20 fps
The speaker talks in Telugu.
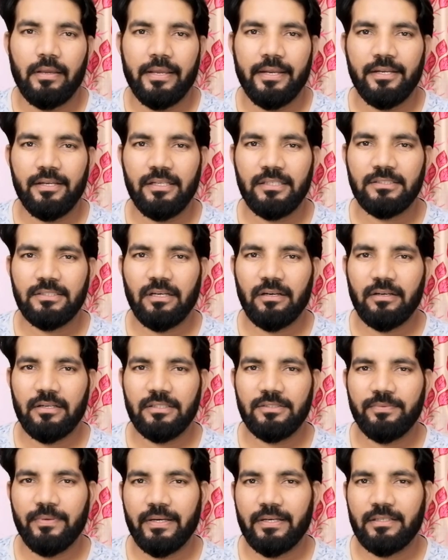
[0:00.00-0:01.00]
ఇండియన్స్
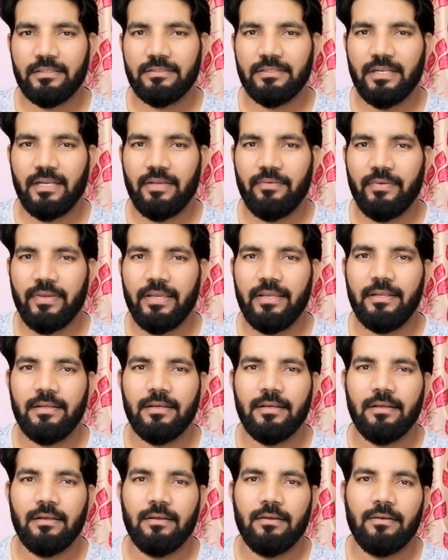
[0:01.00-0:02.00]
ఆర్డినెన్స్ ఫ్యాక్టరీస్ అనేవి
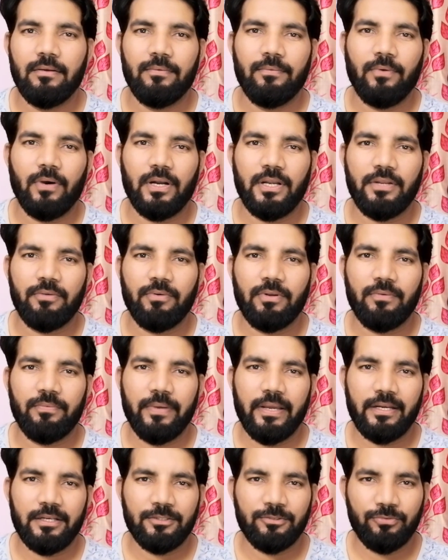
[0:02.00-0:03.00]
ఫార్టీ వన్
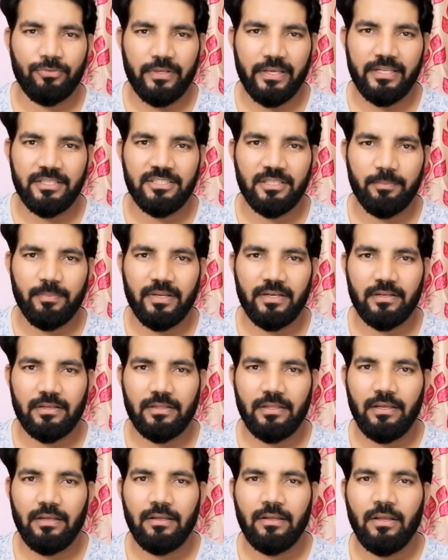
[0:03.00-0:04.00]
ఫ్యాక్టరీస్ ఉన్నాయని చెప్పాను
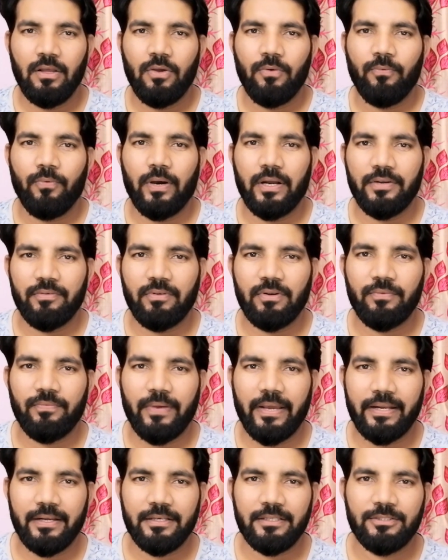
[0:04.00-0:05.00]
కదా ఫార్టీ వన్
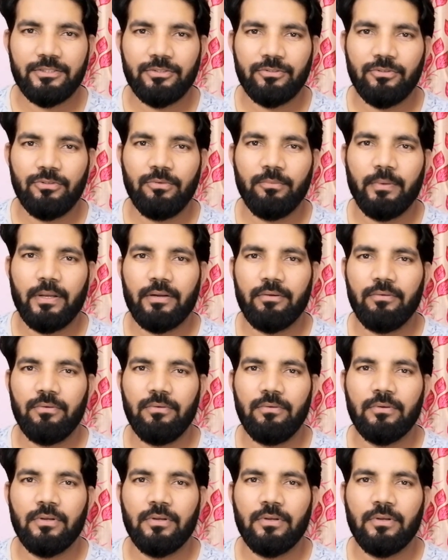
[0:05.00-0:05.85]
ఫ్యాక్టరీస్ మనం